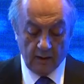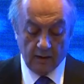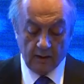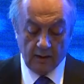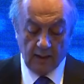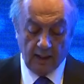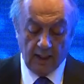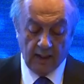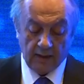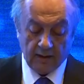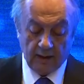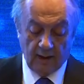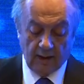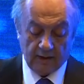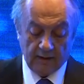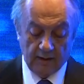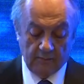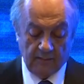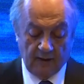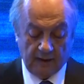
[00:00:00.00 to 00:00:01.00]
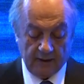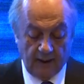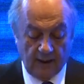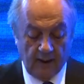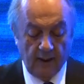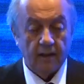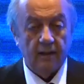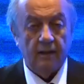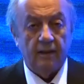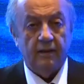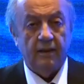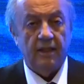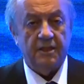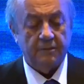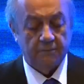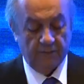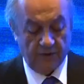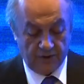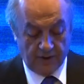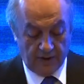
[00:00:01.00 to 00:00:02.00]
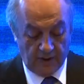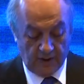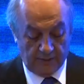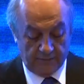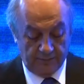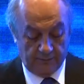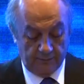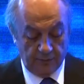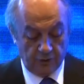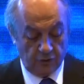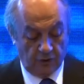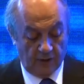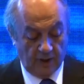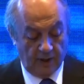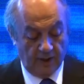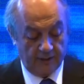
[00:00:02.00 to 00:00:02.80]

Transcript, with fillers: Yerel kalkınmada geçmişte yapılmış olan